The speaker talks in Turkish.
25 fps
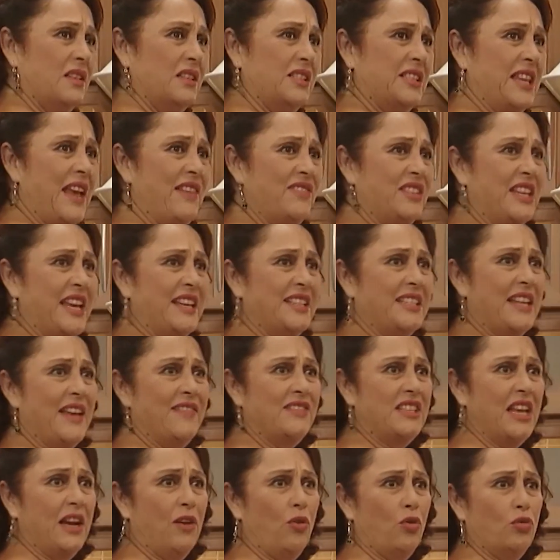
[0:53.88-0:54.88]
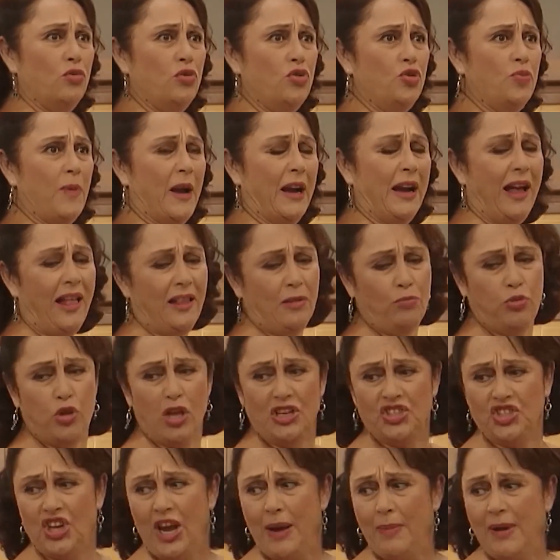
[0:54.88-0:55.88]
Zevzek zevzek konuşma. Kalk
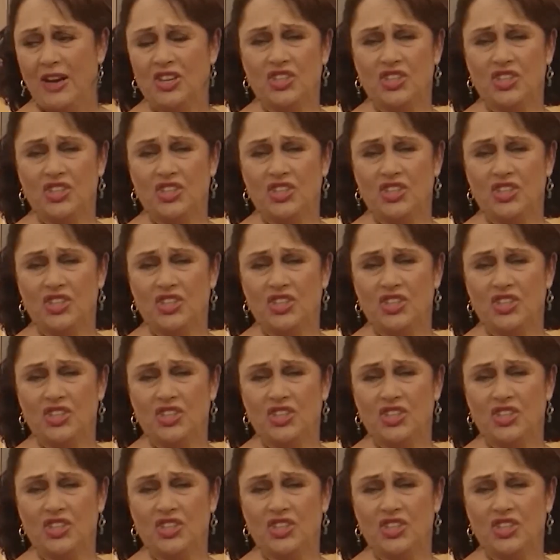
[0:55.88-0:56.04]
bulaşığa